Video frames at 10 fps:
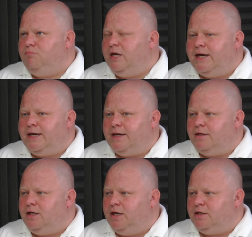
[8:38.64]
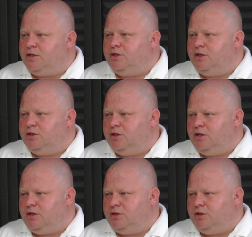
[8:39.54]
Nie, nie, na szczęście,
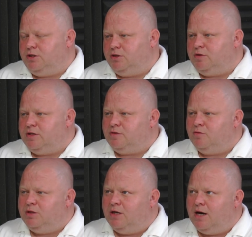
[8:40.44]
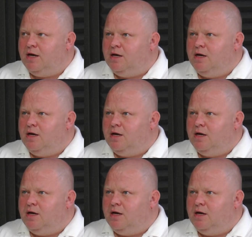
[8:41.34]
na szczęście to nas omija.